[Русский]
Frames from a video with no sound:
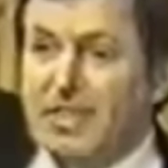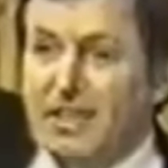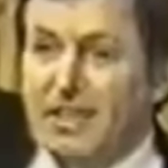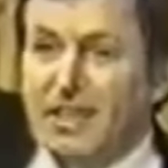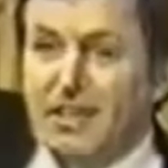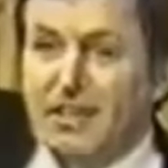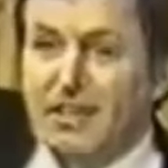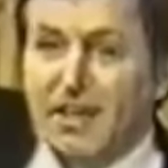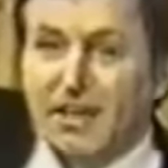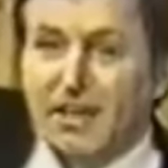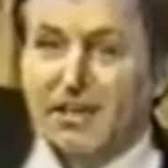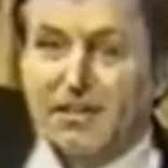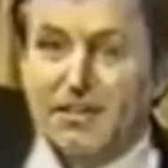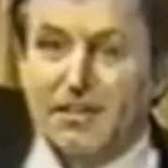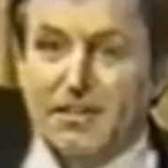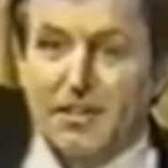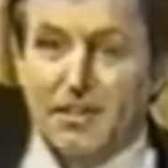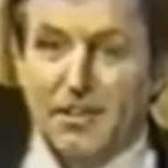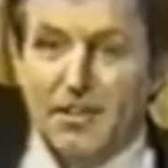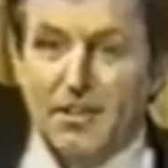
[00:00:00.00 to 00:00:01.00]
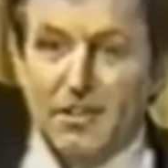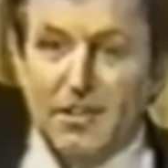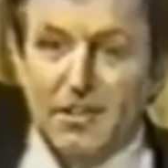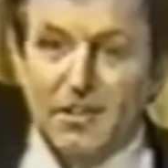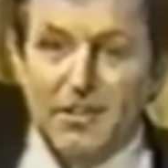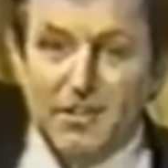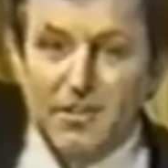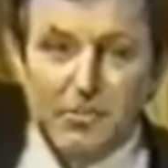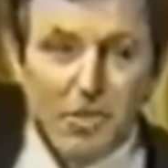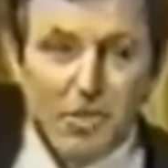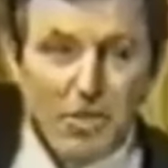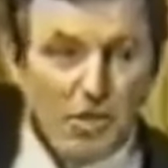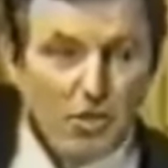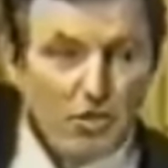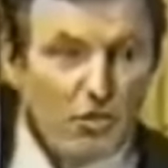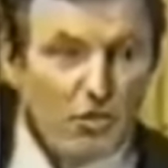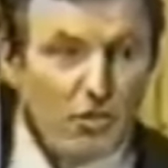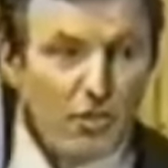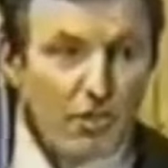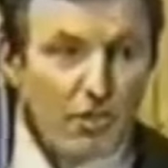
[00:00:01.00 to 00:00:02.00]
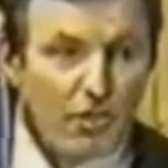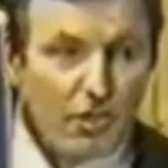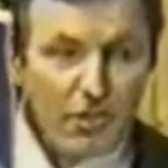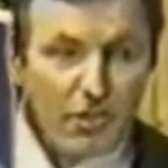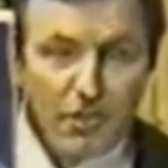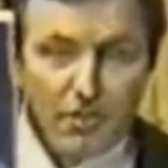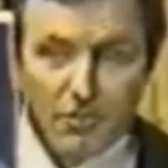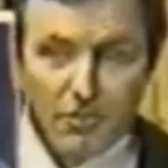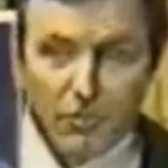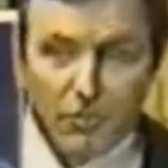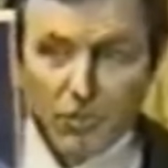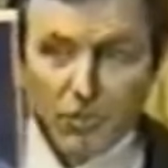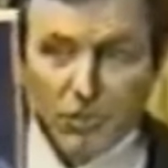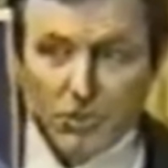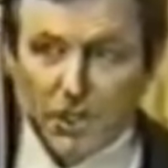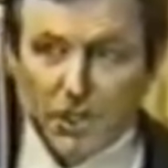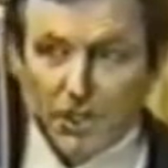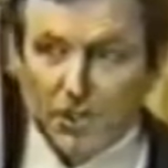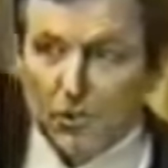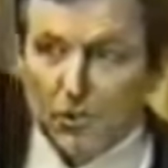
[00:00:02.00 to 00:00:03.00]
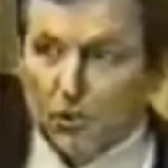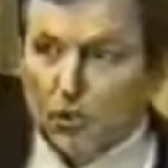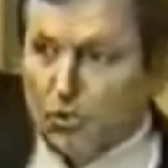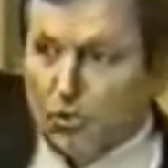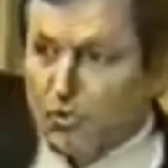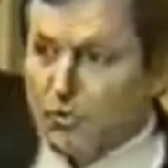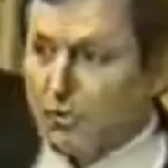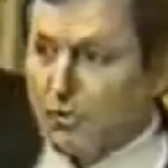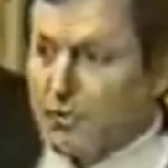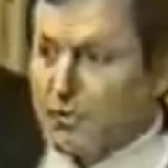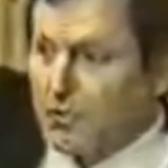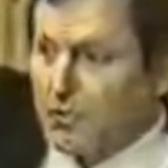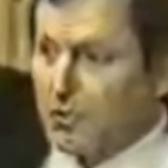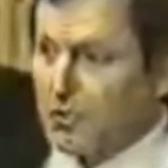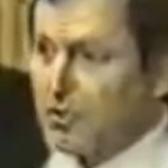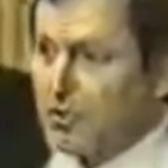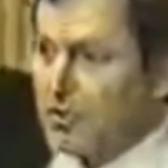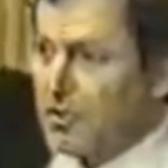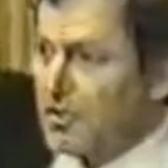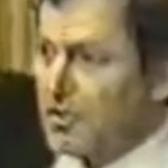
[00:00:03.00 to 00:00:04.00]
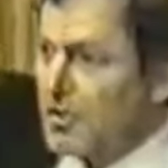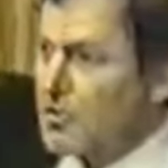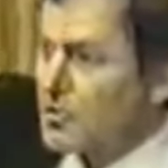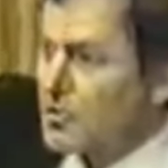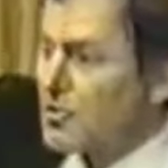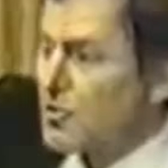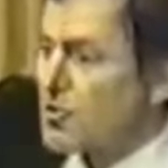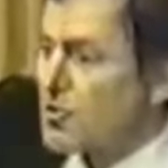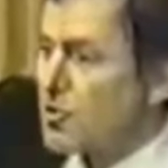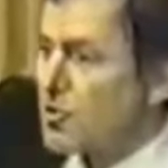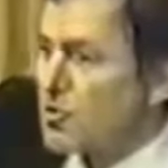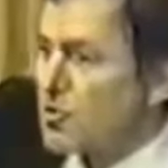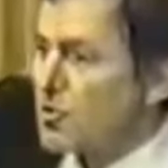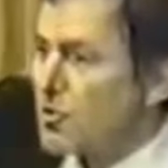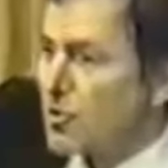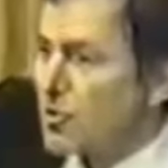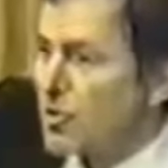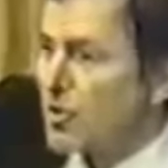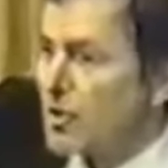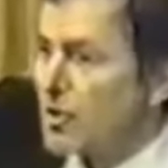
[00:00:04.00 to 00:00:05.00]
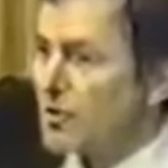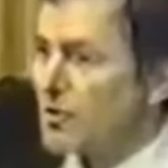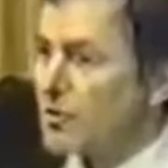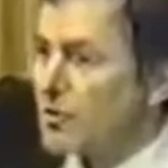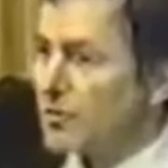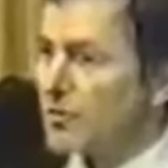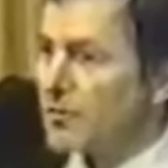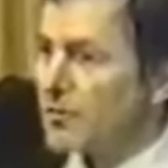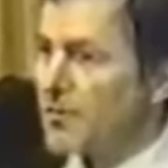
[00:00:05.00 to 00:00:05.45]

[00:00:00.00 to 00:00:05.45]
Все галактики имеют вот такую информационно-аналитическую структуру.